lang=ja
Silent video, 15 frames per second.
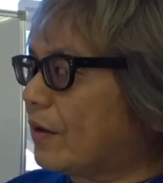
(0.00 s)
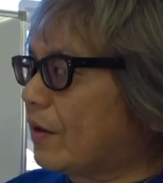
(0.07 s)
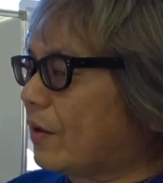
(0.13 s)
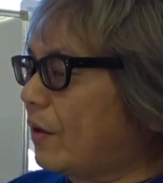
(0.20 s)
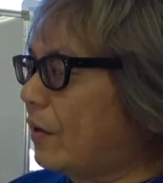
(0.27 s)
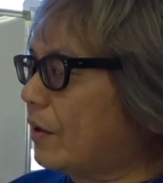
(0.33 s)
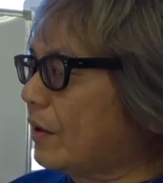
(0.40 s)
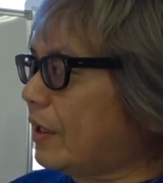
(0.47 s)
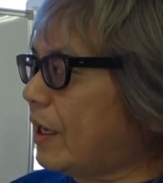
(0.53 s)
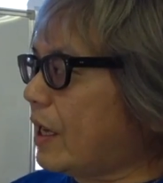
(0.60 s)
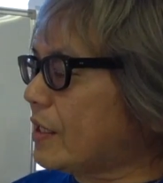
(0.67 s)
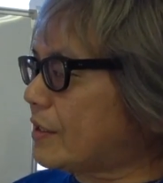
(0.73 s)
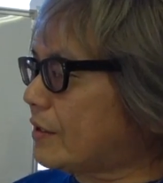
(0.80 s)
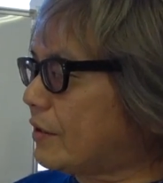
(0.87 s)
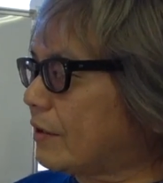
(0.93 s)
高気
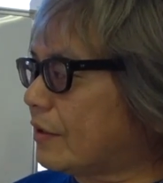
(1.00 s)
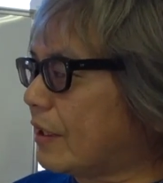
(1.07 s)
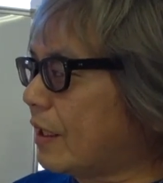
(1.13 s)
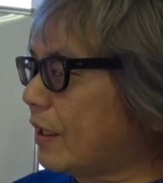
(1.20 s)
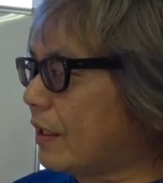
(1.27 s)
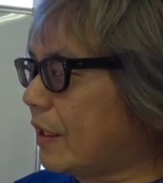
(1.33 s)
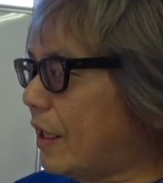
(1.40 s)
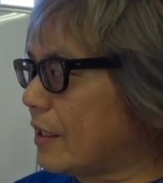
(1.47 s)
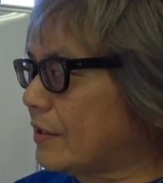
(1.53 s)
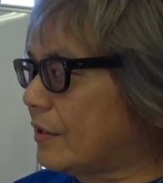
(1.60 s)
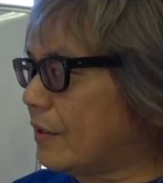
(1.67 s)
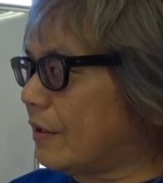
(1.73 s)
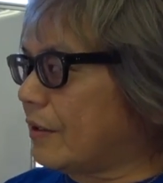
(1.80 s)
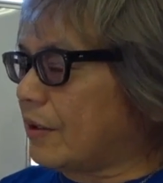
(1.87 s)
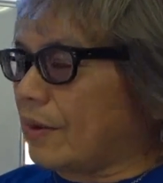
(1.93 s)
圧と低気圧
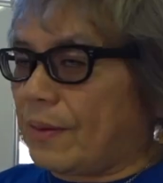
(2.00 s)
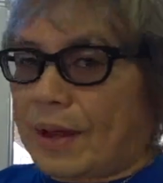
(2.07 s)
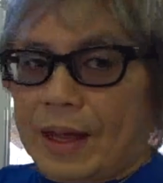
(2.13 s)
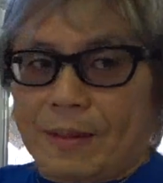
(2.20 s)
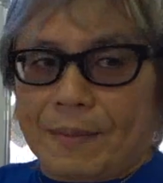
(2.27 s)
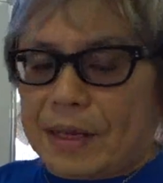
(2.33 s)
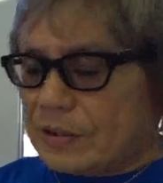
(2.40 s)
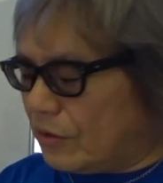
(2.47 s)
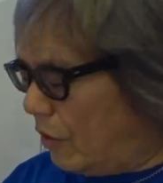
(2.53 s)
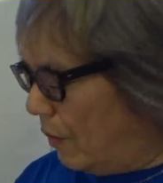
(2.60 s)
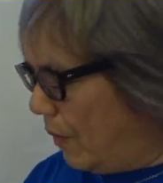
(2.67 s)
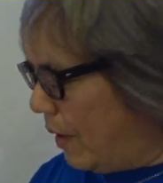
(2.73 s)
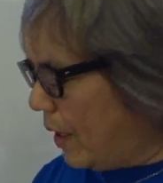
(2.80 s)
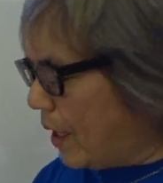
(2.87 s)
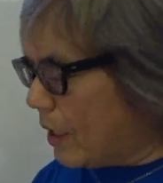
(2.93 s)
というのはまず
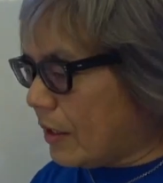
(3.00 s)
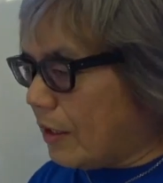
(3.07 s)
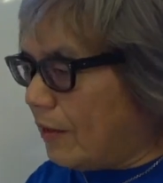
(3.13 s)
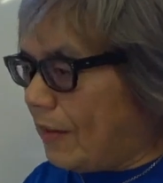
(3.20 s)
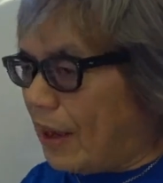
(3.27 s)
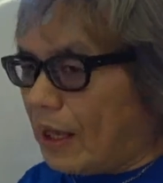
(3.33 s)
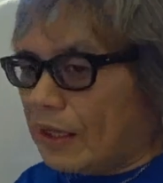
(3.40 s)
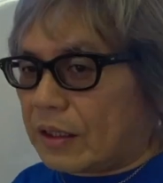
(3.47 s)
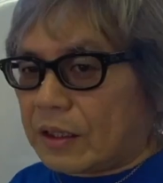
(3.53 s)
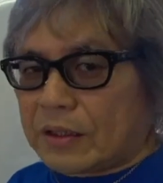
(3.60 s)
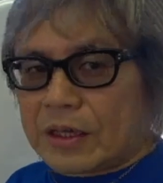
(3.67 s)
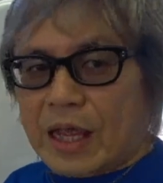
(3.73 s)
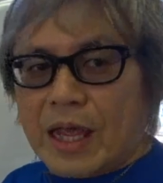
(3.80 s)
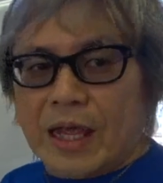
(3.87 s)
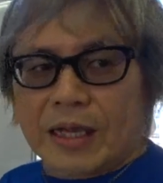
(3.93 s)
覚え方は
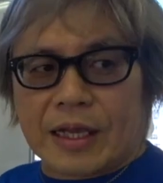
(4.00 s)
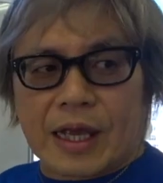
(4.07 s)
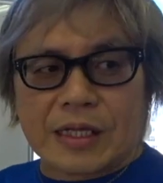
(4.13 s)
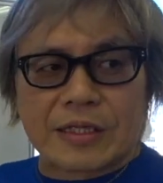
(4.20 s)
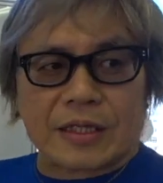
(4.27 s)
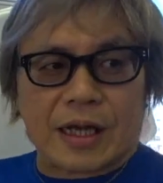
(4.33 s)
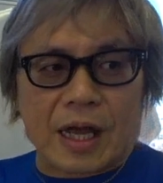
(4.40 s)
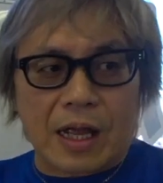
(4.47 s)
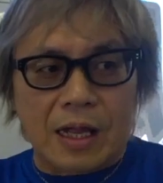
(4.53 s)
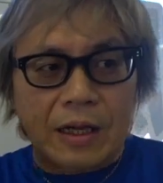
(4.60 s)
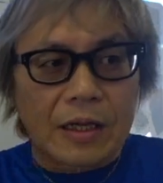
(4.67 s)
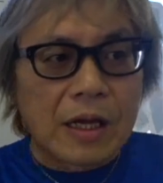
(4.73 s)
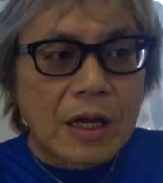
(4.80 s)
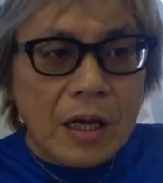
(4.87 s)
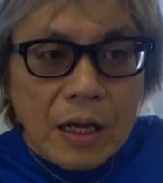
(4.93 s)
低気圧が
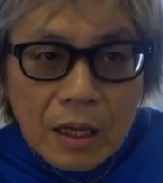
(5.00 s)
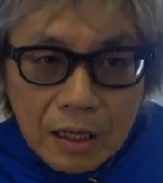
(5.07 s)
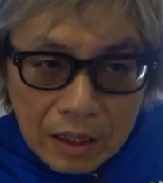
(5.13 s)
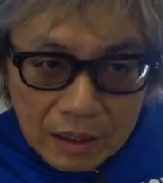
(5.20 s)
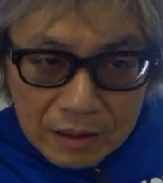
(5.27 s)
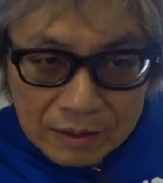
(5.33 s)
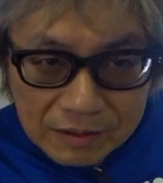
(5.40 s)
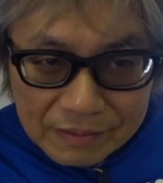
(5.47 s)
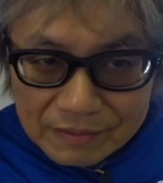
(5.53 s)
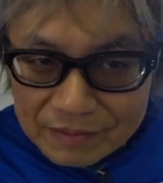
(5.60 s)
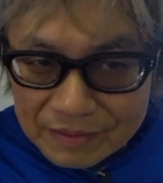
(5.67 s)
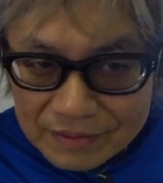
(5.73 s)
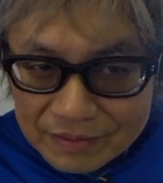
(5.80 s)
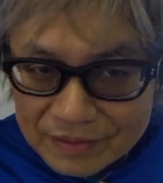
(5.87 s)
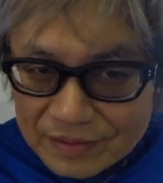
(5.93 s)

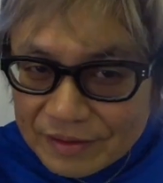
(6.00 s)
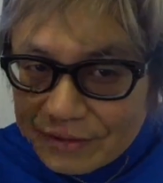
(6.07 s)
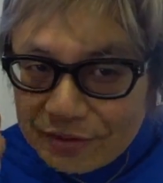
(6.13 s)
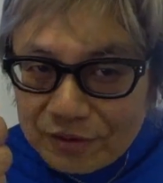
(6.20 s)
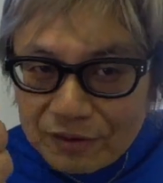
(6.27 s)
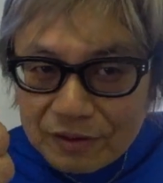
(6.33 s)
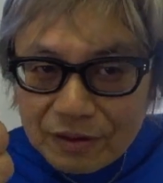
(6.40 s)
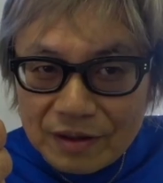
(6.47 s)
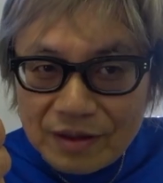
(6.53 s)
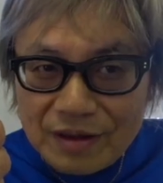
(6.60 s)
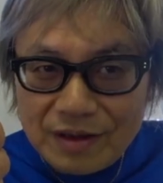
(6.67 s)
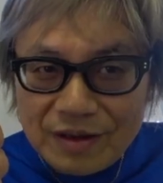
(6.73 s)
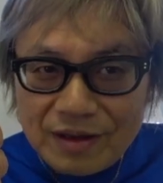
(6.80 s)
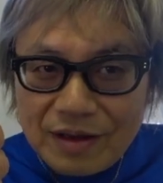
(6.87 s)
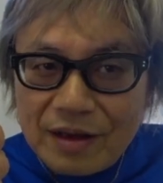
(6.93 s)
グー
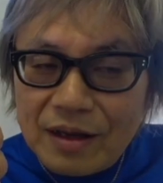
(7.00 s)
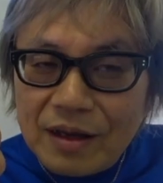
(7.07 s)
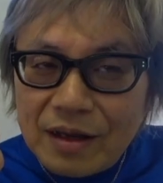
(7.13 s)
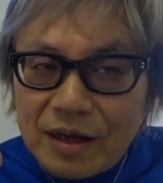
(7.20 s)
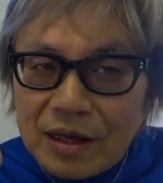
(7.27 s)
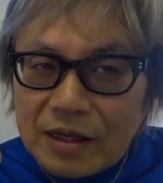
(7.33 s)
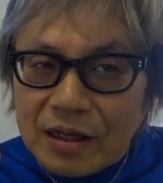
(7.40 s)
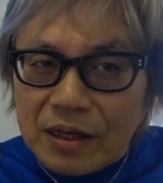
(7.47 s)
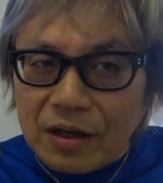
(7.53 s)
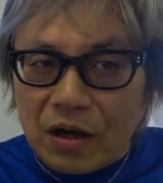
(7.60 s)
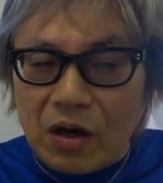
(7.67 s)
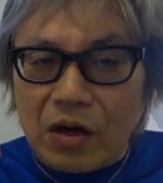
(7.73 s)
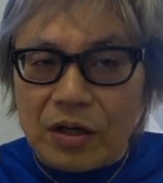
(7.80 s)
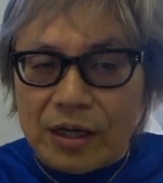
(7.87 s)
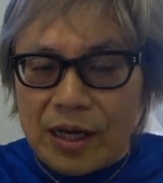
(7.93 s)

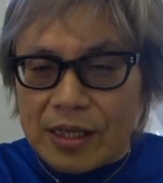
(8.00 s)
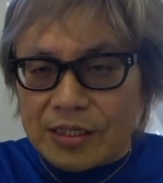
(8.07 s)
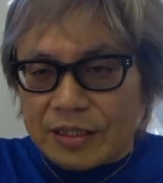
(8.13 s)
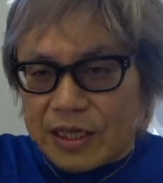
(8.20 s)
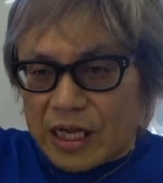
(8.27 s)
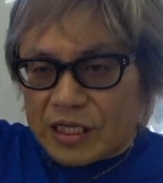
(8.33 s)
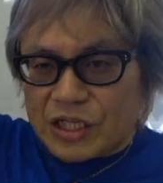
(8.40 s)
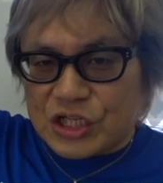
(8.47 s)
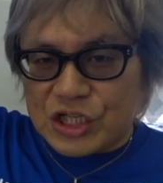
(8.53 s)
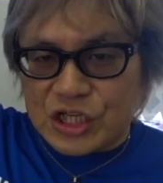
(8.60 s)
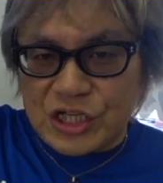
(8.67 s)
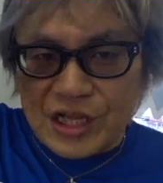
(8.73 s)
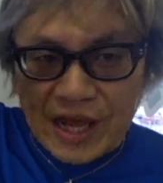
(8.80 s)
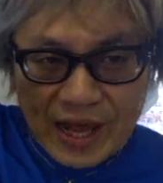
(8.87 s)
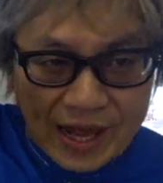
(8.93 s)
高気圧が
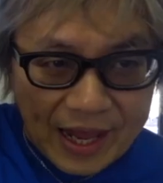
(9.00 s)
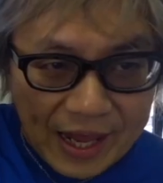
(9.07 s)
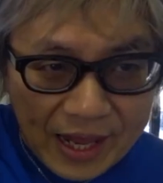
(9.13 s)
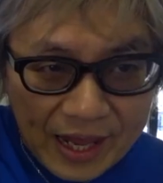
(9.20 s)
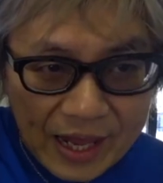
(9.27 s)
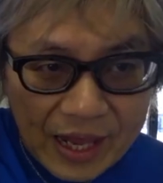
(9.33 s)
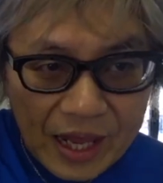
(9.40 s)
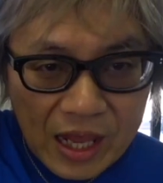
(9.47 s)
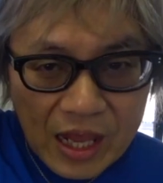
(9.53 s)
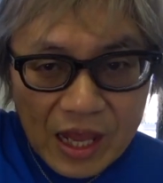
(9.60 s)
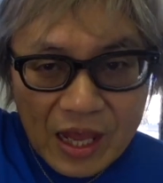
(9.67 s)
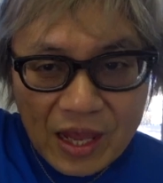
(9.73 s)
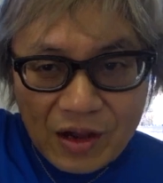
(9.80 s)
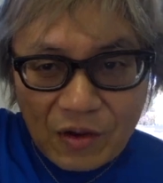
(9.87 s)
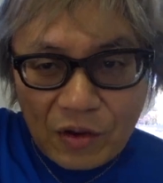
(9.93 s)
死ね
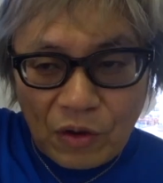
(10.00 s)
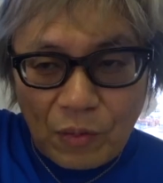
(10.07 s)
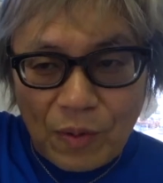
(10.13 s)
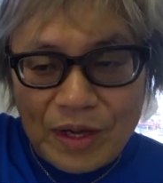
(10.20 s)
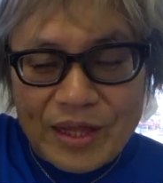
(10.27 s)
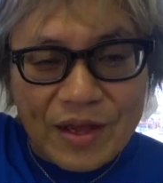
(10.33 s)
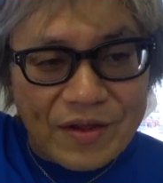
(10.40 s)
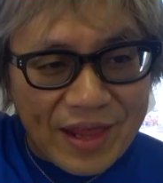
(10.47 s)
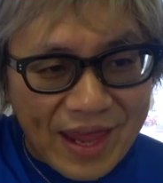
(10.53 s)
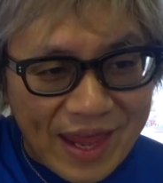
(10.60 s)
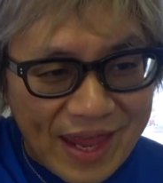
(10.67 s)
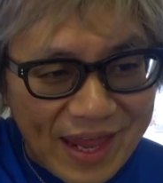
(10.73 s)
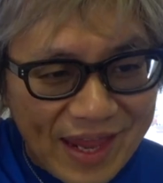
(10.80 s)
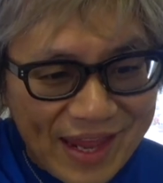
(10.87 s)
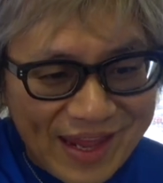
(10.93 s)
こういうふうに覚えるんだよね